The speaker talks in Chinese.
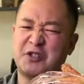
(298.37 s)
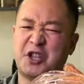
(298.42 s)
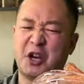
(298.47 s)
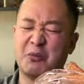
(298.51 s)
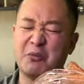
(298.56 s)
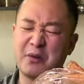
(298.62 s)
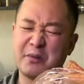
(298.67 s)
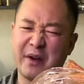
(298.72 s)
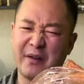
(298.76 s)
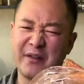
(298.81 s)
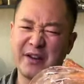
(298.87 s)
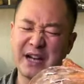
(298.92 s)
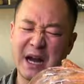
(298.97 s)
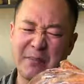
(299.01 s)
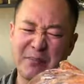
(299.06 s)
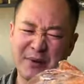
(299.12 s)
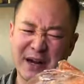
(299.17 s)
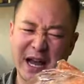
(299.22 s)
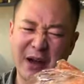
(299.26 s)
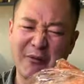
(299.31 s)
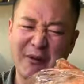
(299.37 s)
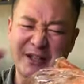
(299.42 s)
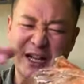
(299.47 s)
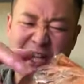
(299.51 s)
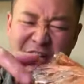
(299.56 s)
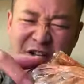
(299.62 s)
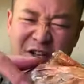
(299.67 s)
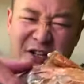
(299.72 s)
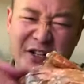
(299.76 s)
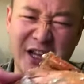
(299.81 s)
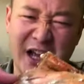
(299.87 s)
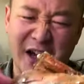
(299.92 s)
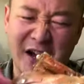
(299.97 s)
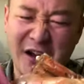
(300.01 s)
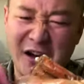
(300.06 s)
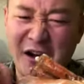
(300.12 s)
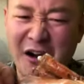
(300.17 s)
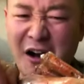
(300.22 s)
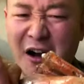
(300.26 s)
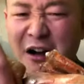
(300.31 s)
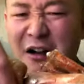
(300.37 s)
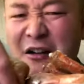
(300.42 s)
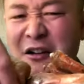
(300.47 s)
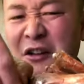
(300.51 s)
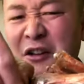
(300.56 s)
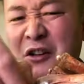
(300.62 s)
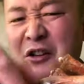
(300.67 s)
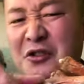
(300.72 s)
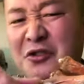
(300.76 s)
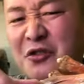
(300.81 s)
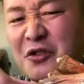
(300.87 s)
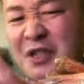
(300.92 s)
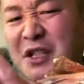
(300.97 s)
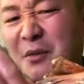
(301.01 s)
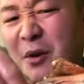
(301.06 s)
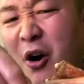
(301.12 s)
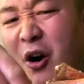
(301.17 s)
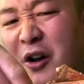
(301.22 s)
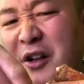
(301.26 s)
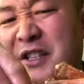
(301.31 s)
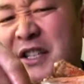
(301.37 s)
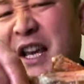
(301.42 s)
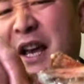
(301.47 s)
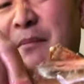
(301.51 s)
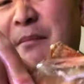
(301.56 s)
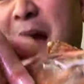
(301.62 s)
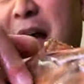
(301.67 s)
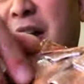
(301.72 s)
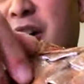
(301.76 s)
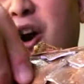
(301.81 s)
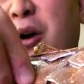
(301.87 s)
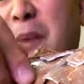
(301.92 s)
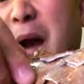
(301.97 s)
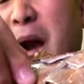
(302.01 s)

想不明白为啥不来我家吃呢？啊，就这么好的蟹，满